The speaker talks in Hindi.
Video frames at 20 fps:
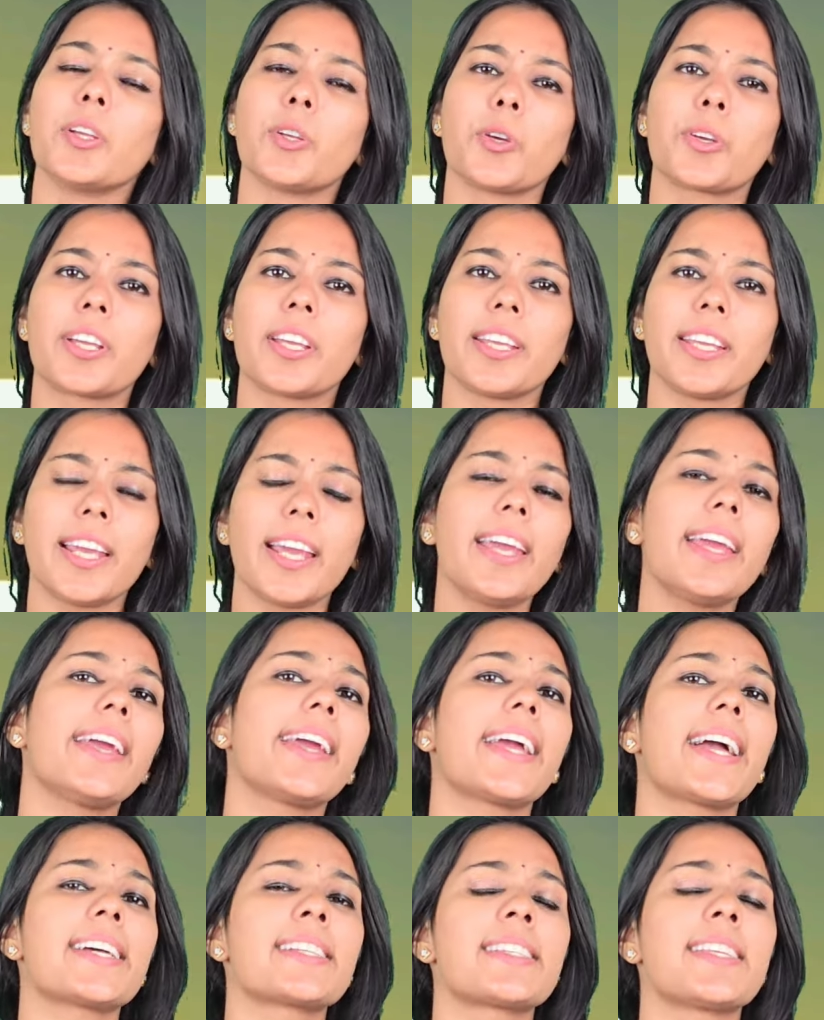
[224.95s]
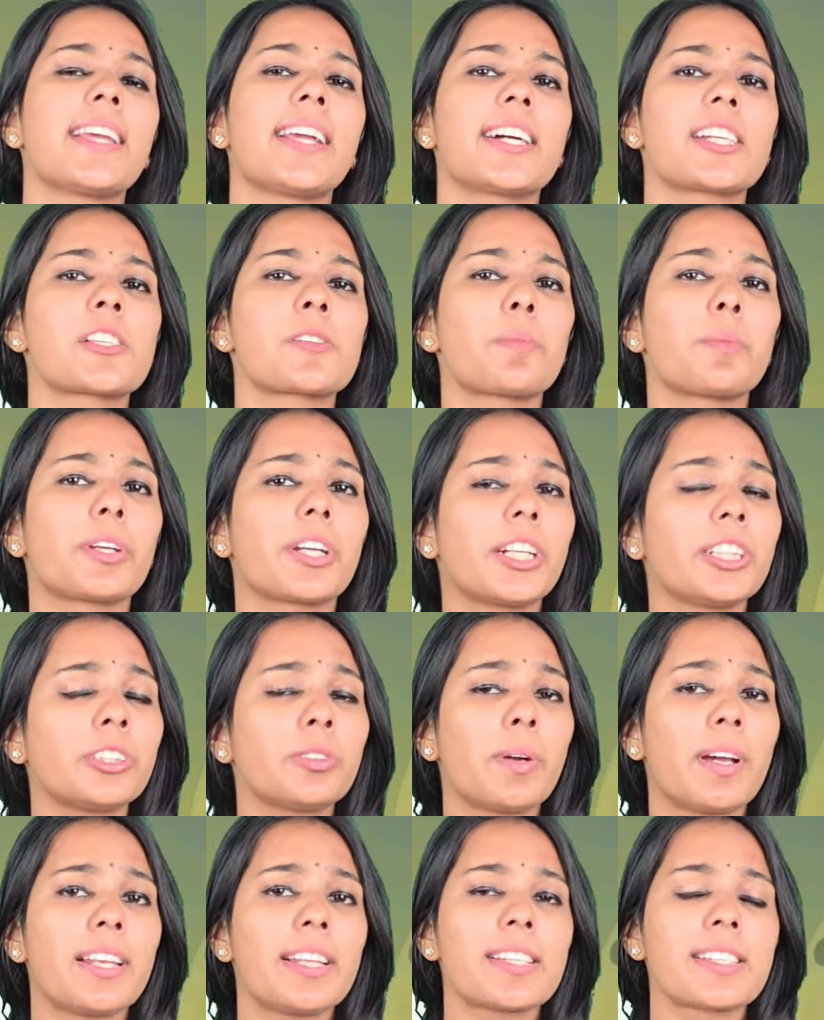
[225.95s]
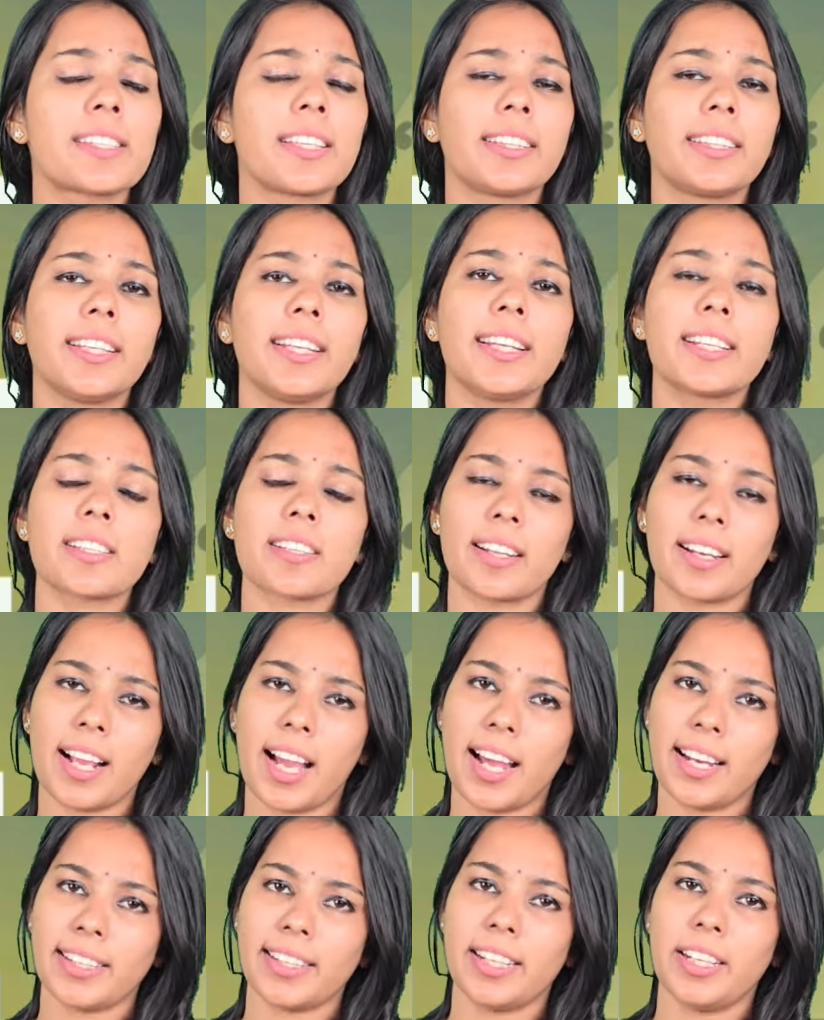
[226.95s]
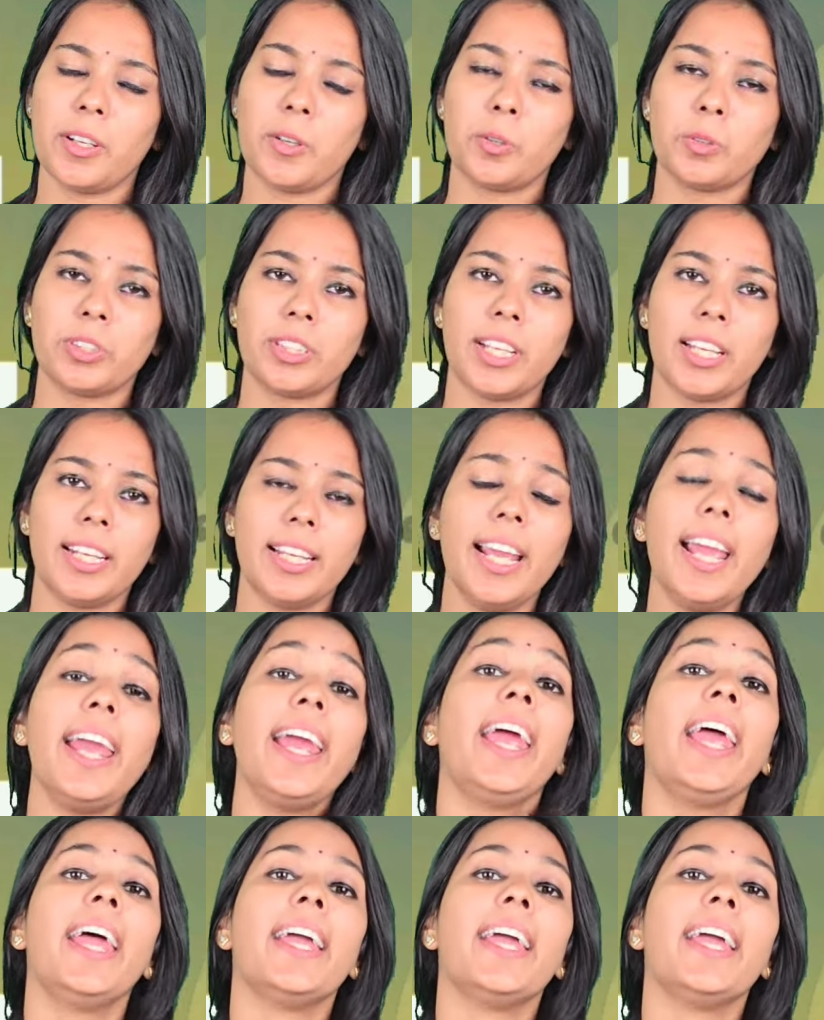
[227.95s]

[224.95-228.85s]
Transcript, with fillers: क्योंकि ये एक ऐसी कसमकश वाली स्थिति है सरकार के लिए खुद के लिए